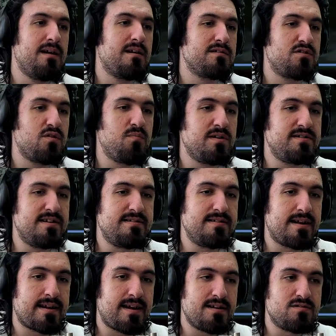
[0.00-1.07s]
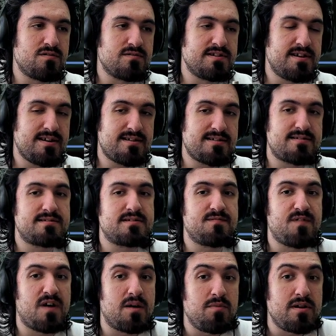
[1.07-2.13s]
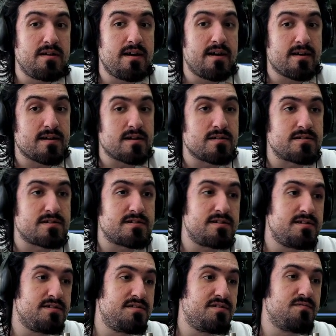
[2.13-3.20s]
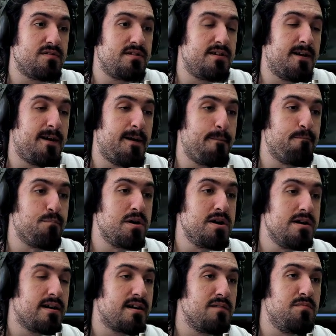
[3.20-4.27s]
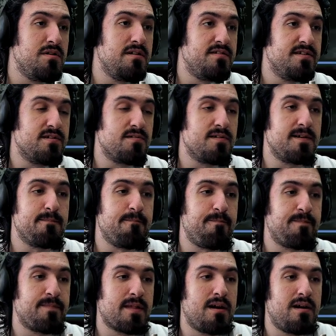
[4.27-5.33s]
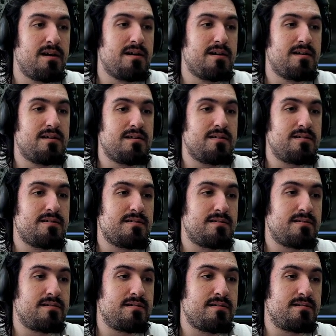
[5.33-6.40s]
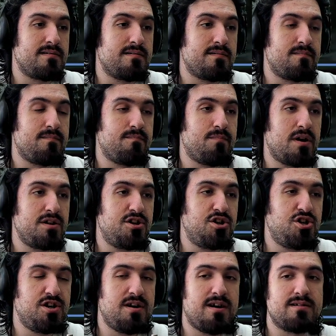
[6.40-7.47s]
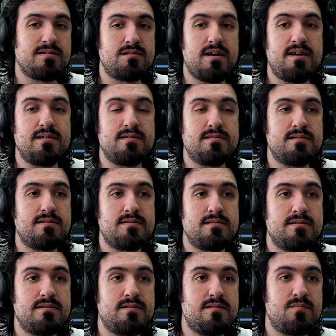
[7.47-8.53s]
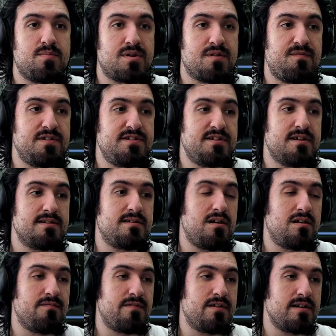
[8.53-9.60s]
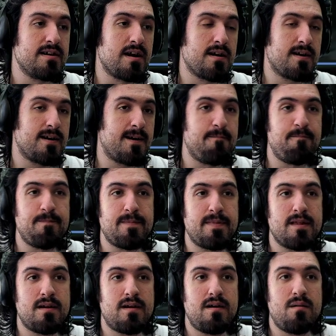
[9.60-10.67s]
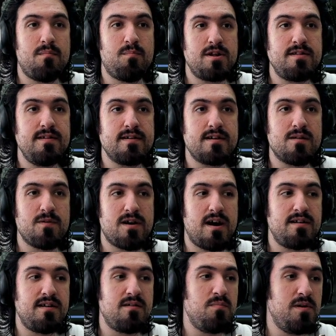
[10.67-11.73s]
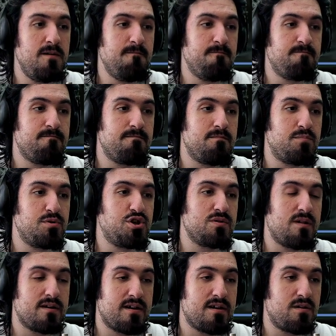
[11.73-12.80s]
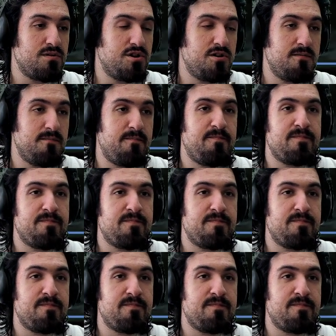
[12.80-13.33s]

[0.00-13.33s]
Добрый день, дорогие друзья, с вами Некрас, и сегодня мы комментируем э, а, матчи онлайн профессионального игрока под ником Хани Би, пчела, короче.